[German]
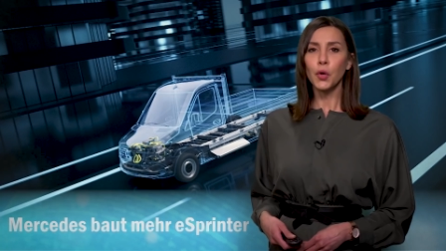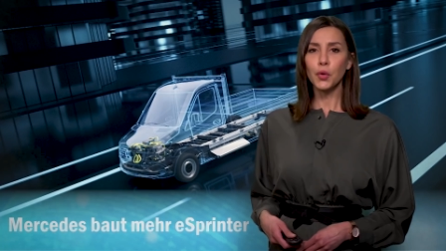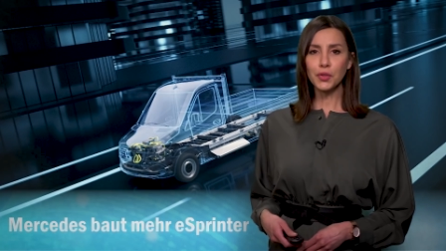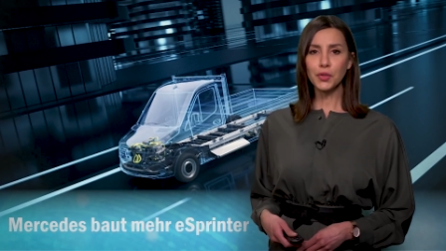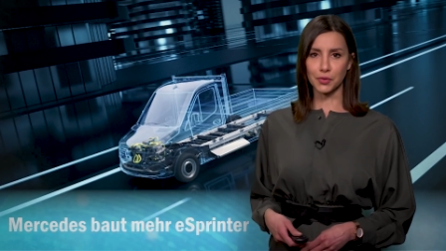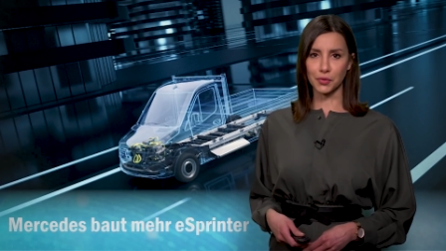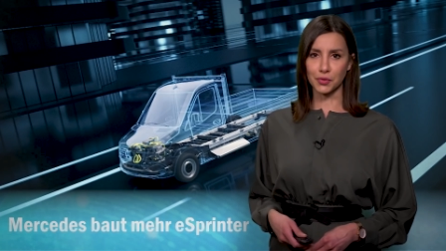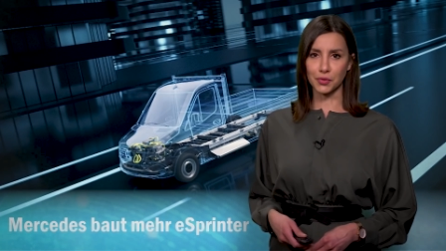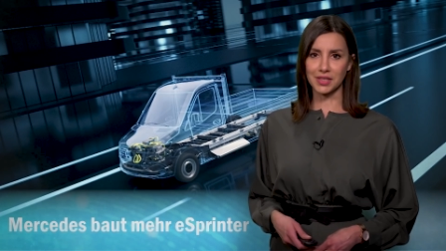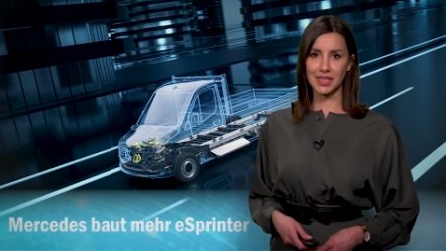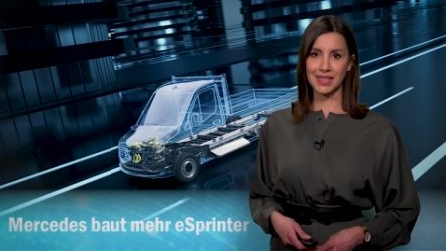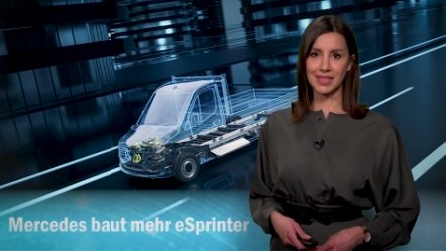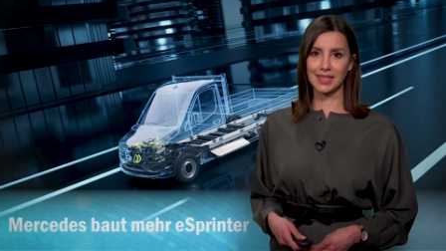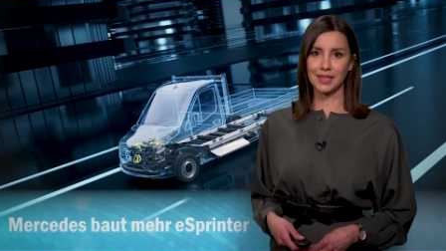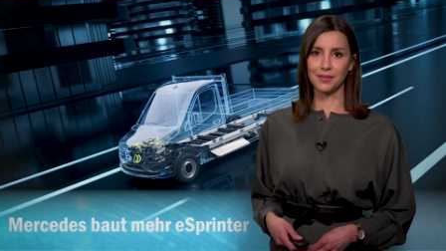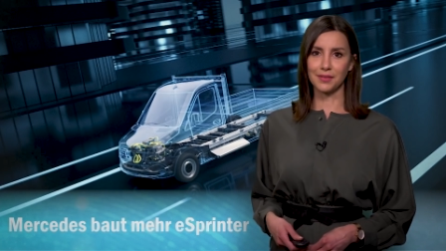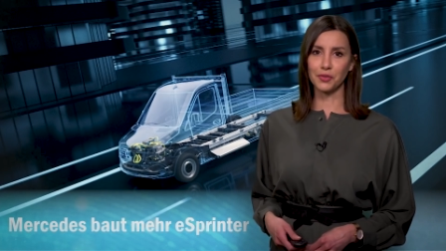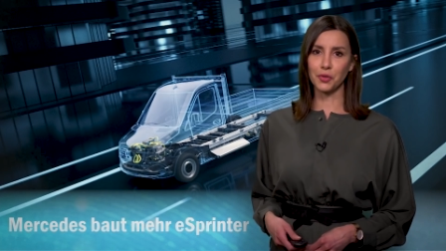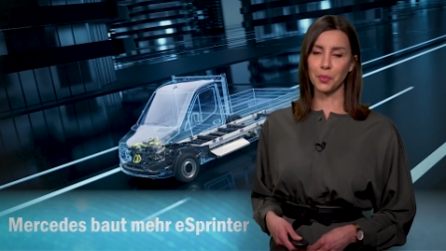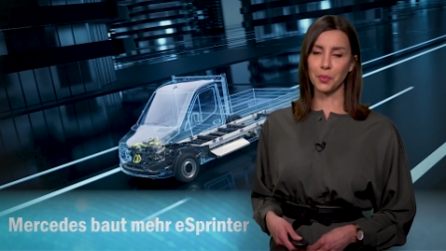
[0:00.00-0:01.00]
und
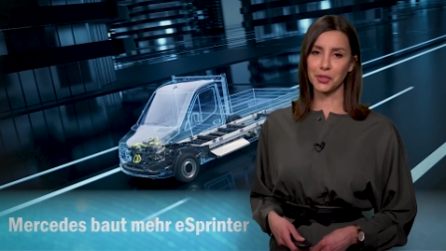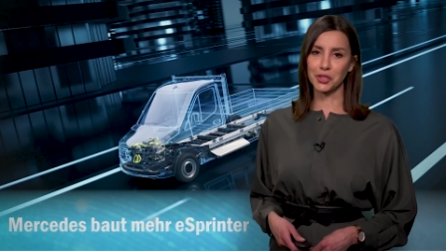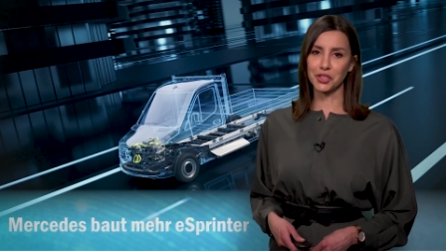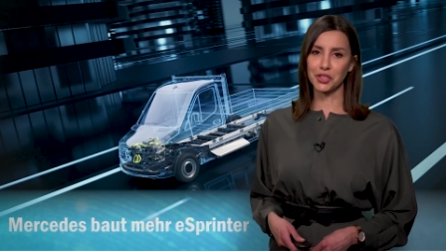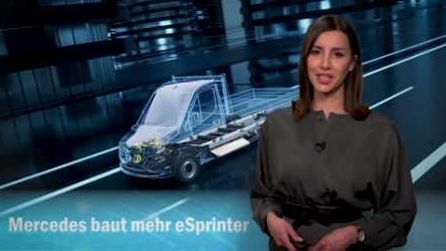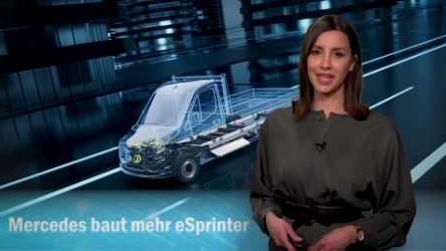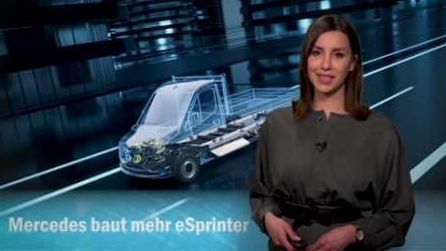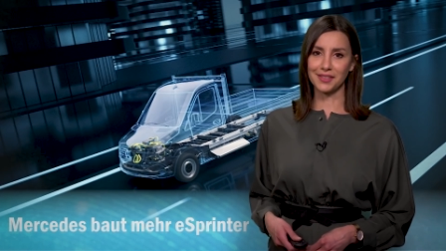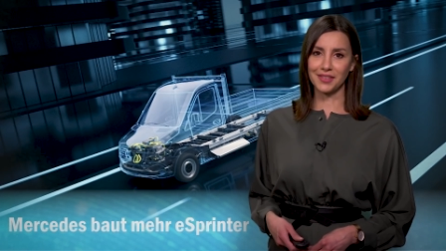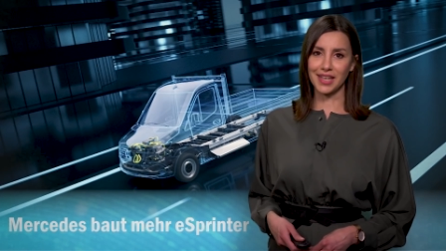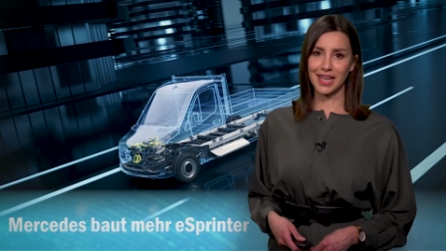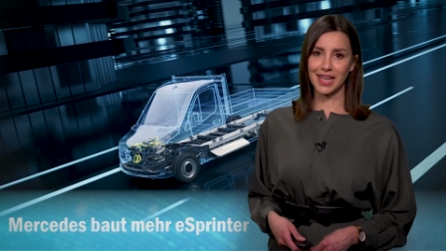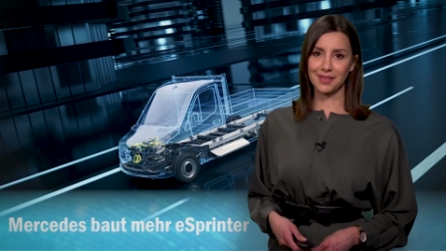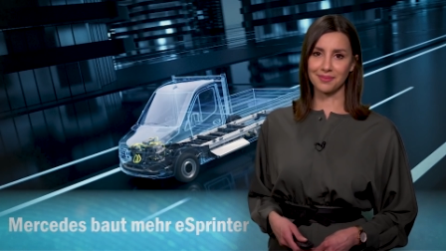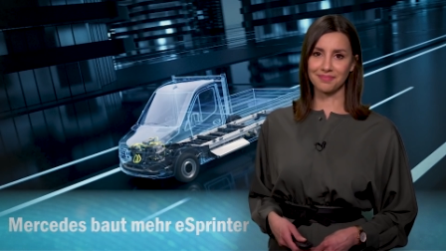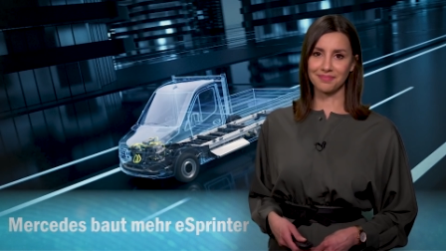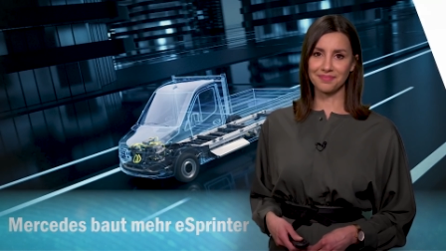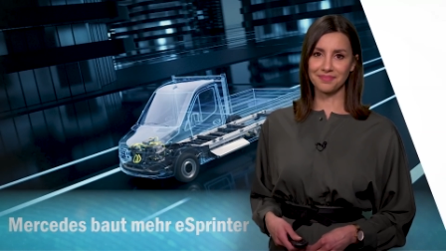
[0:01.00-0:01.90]
sukzessive umgestellt werden.